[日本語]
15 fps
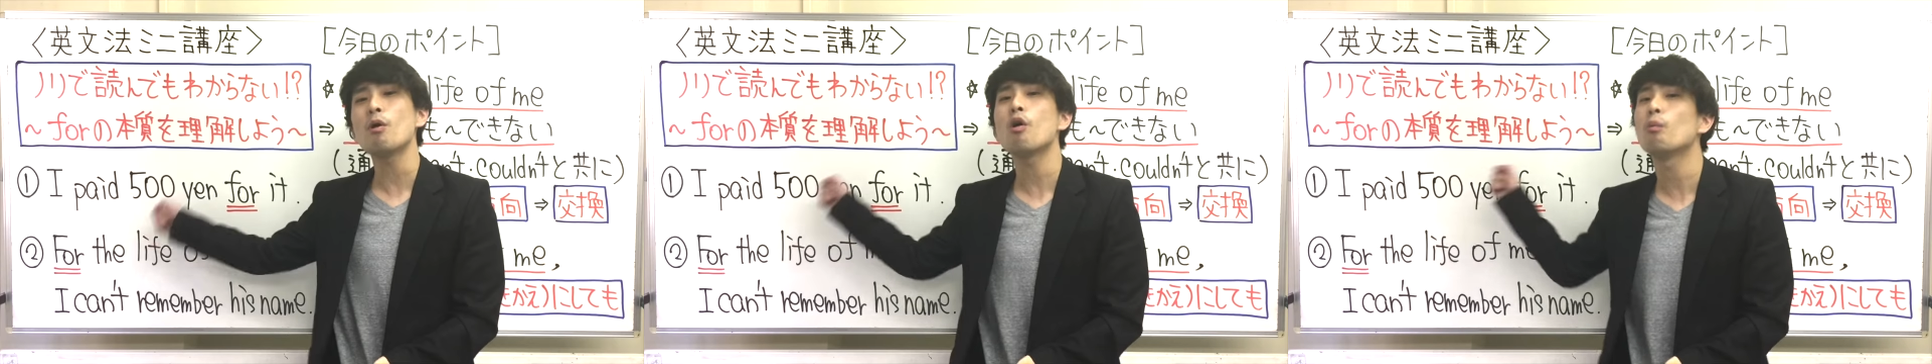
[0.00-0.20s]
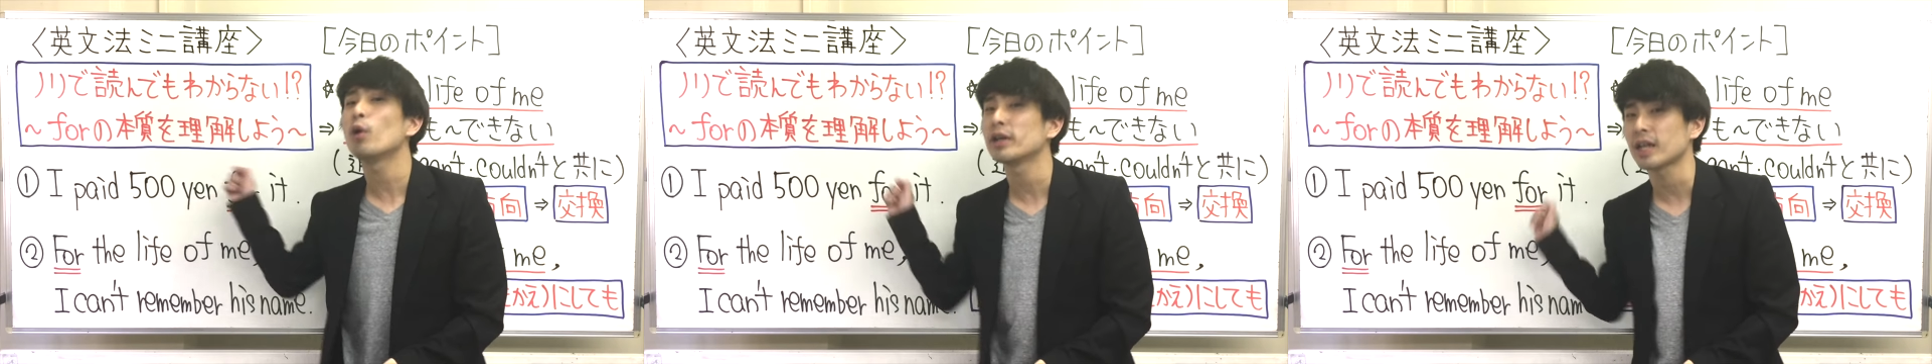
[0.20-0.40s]

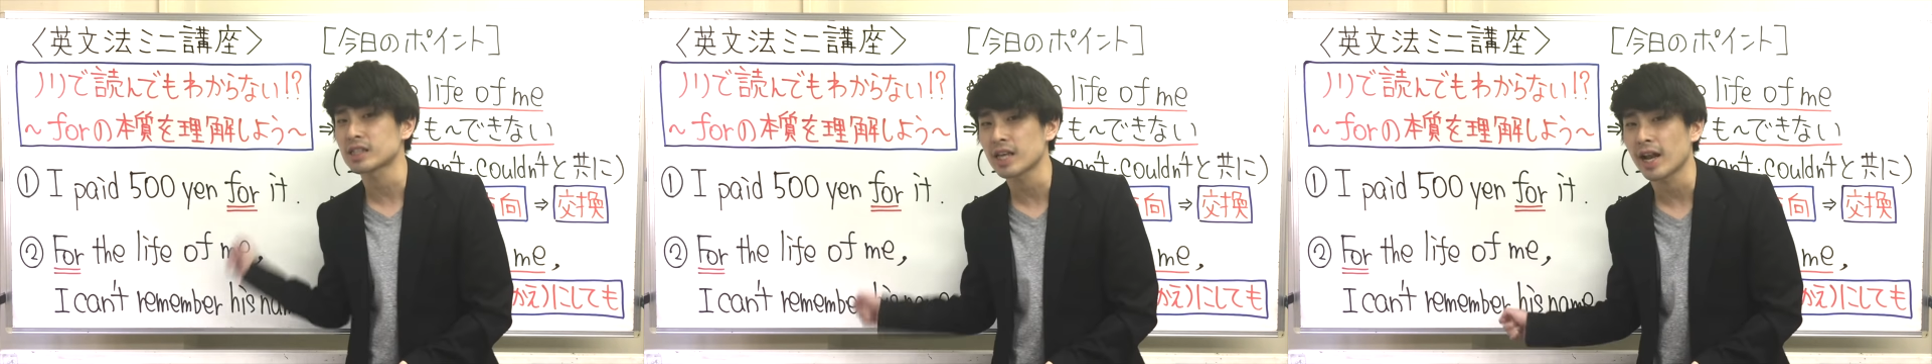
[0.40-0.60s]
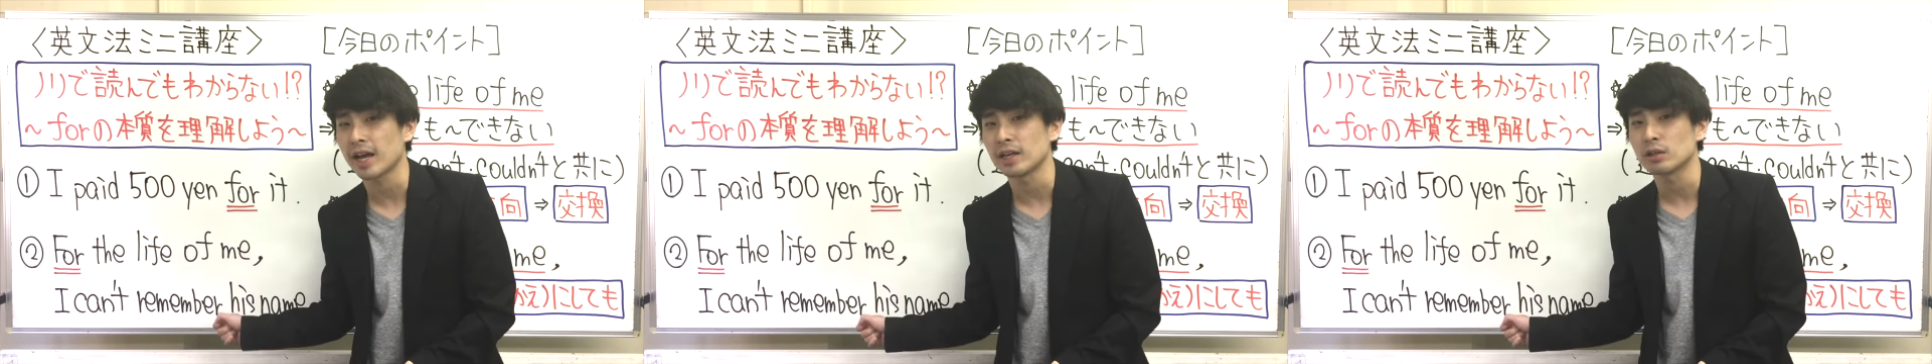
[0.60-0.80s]
も思い出
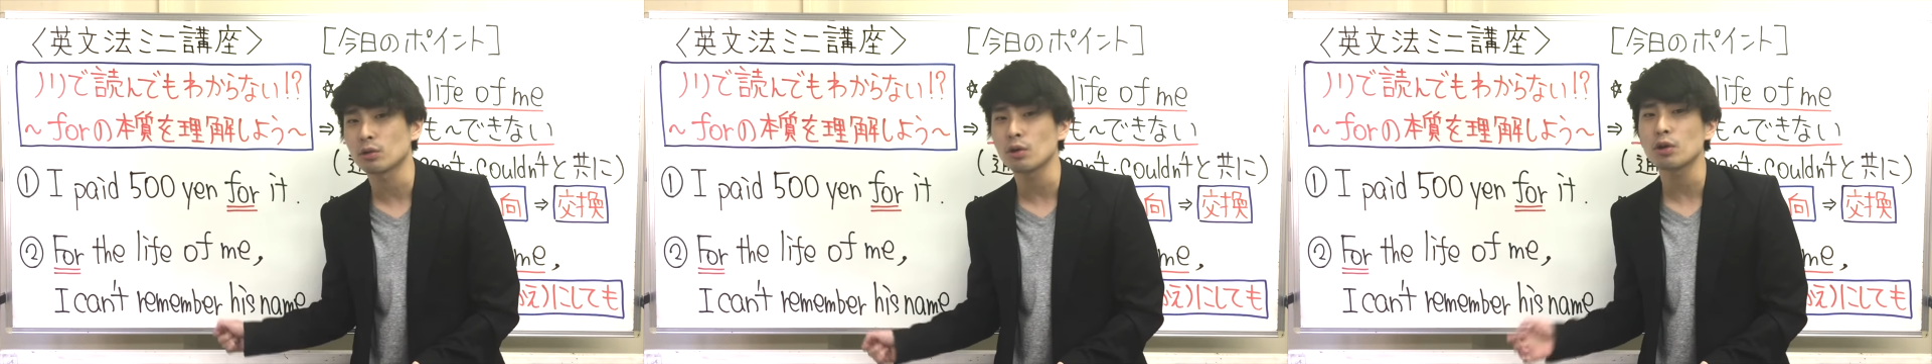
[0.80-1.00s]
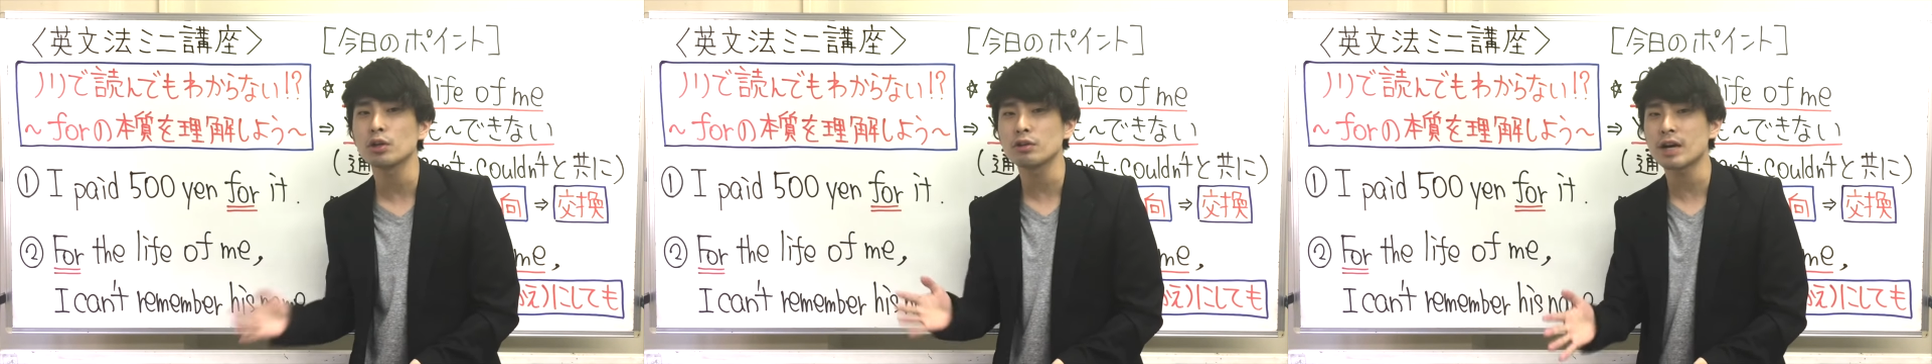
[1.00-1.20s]
せない
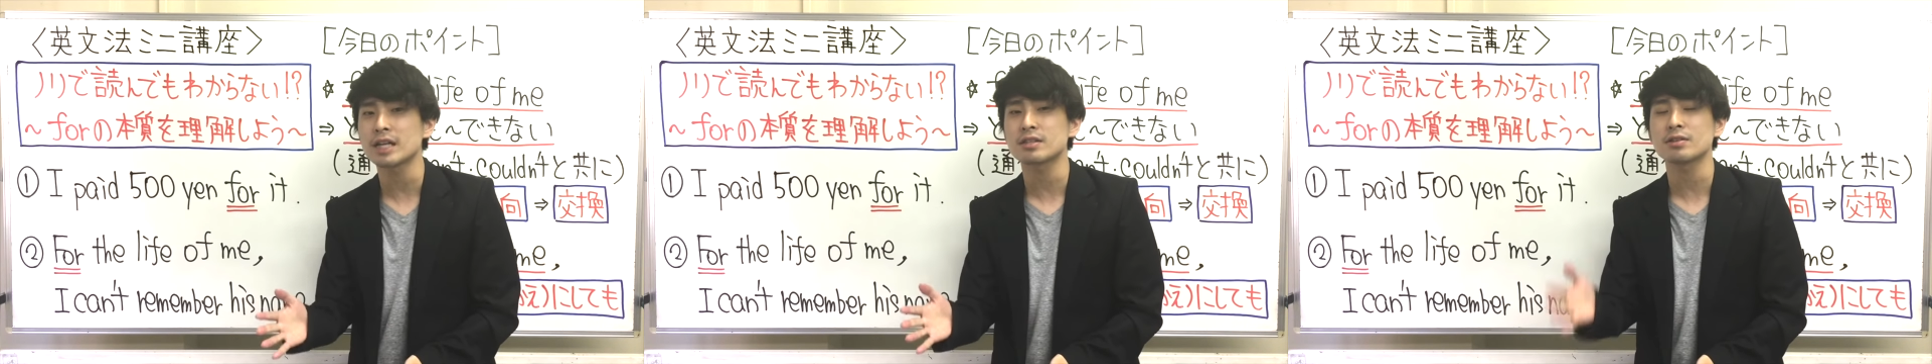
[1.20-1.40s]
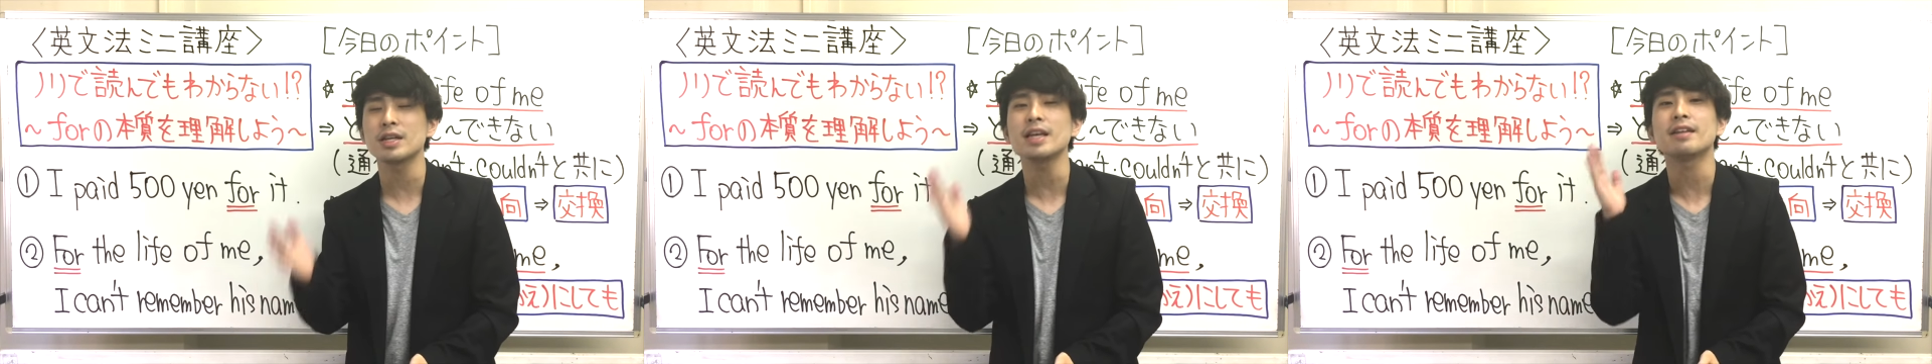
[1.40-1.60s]
という
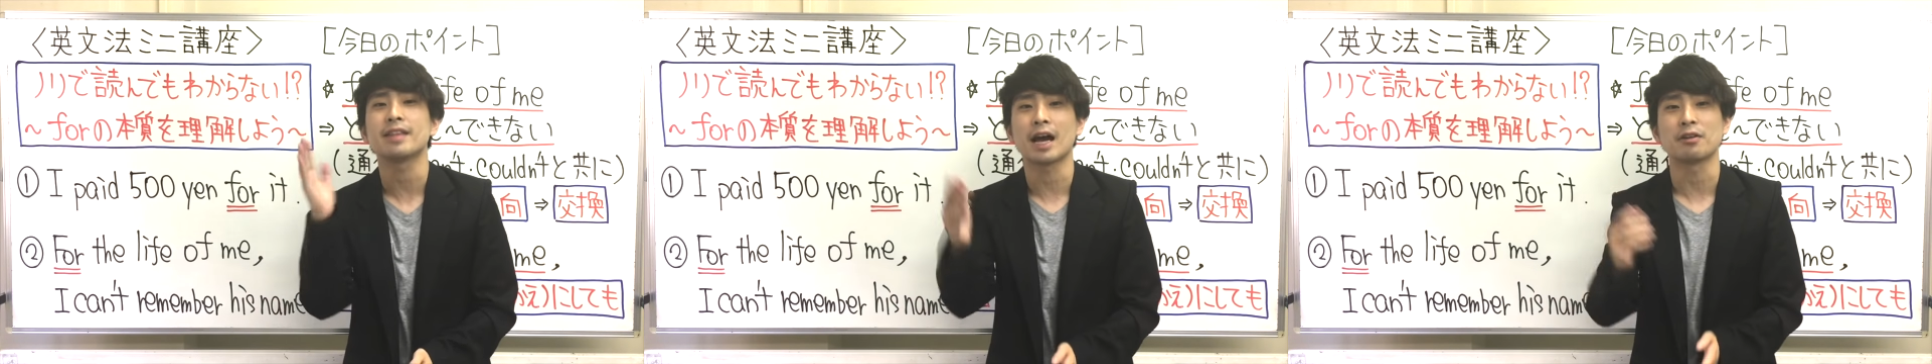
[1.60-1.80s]
ニュアンスに